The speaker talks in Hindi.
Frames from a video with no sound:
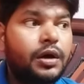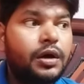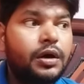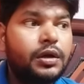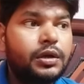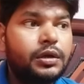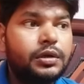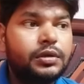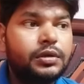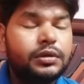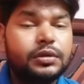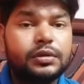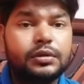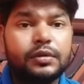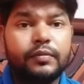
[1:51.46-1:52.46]
और
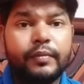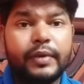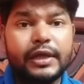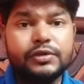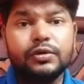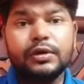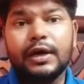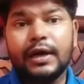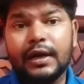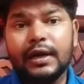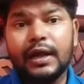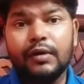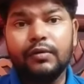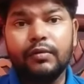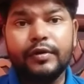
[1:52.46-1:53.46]
मैं जो कर
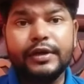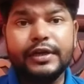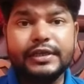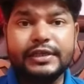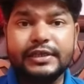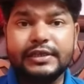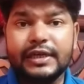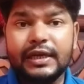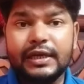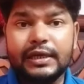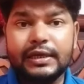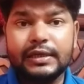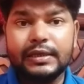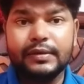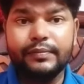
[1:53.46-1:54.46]
रहा हूँ वो डिजिटल
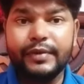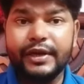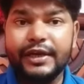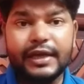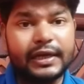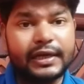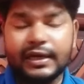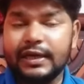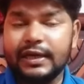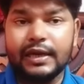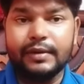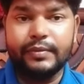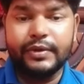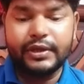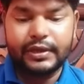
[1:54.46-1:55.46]
मीडिया के
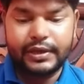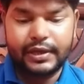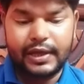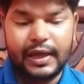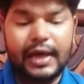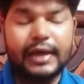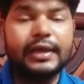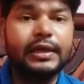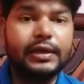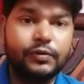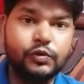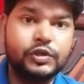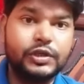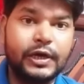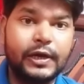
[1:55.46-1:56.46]
लाइन में आगे
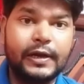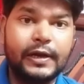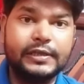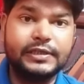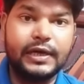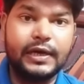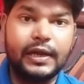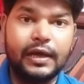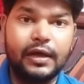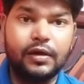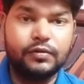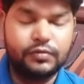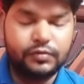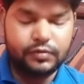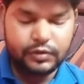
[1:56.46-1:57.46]
कुछ करना चाह रहा
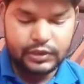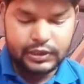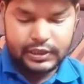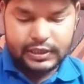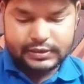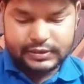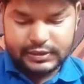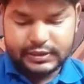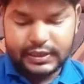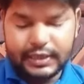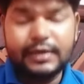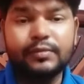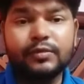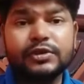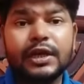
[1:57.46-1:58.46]
हूँ जिसके
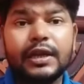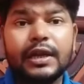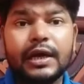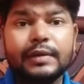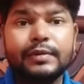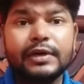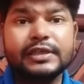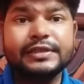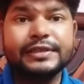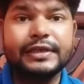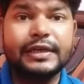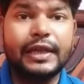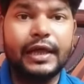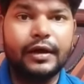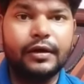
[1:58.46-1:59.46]
लिए मुझे लगभग
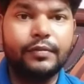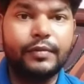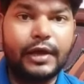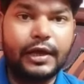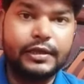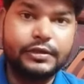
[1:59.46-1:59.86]
छः लाख रुपया